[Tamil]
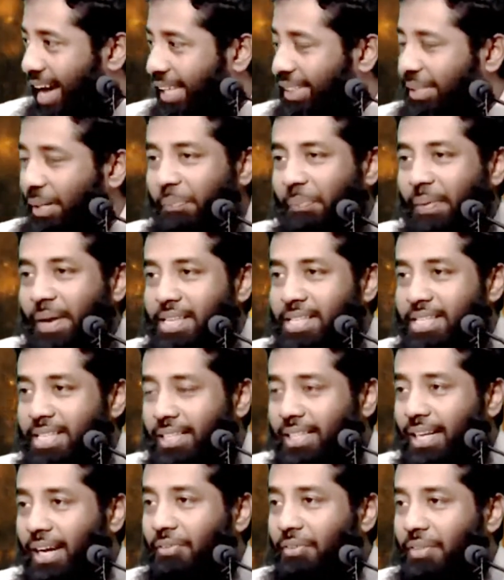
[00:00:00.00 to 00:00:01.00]
அந்த
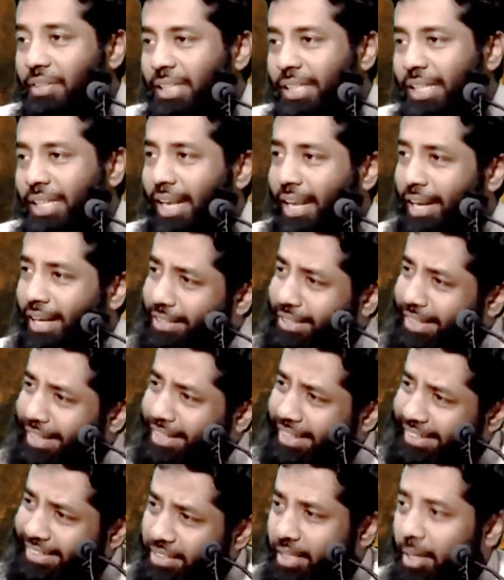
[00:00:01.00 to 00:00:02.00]
பேச்சுக்கள் வந்து நிறைய
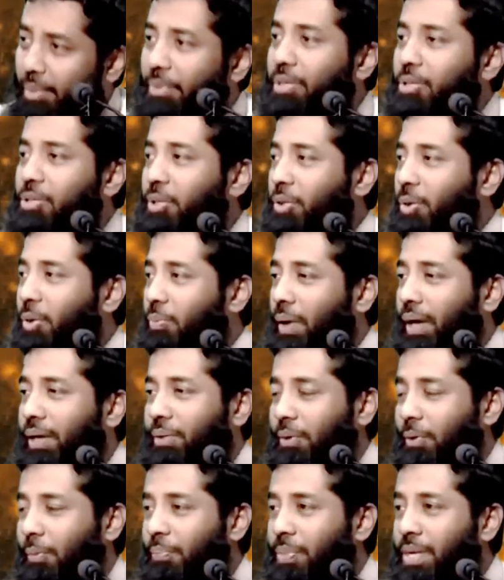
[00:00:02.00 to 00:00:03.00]
இருந்தது நம்ம என்ன செய்கிறோம்
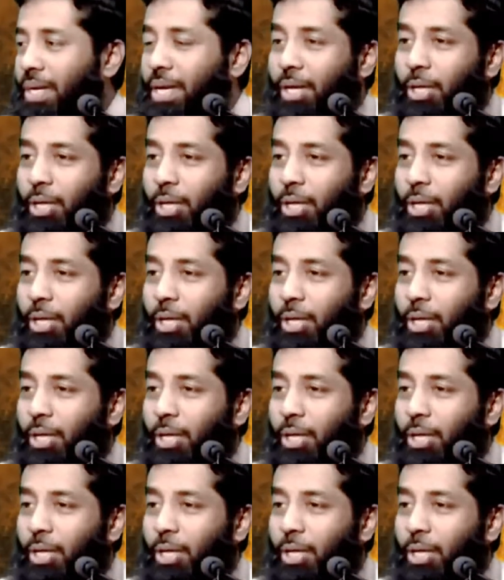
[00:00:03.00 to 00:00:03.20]
பார்க்கிறோம்